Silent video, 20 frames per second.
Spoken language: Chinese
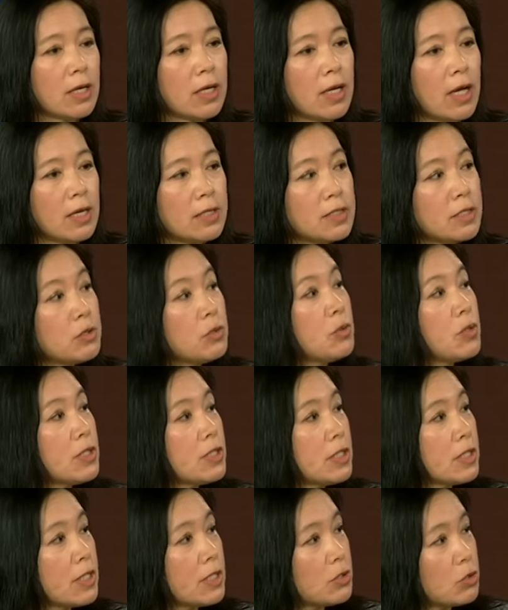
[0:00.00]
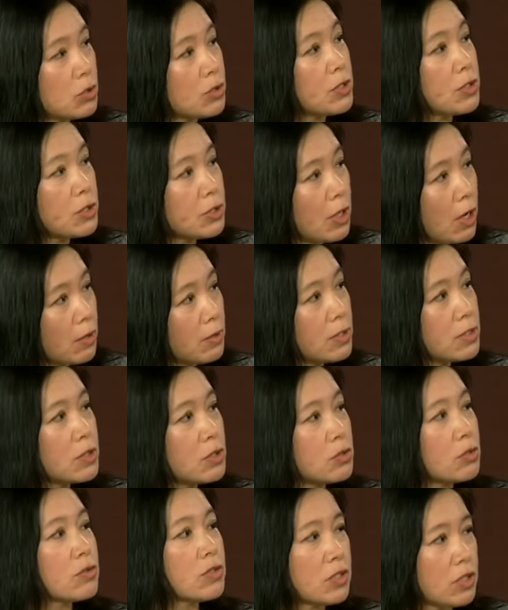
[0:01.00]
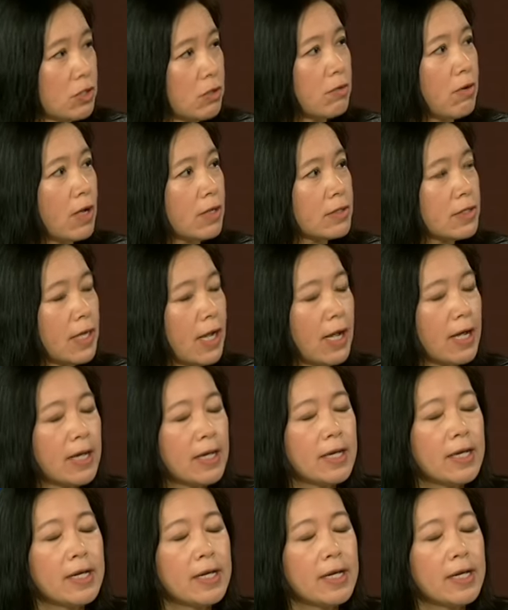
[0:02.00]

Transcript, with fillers: 呃针对这个倾销的这种情况下。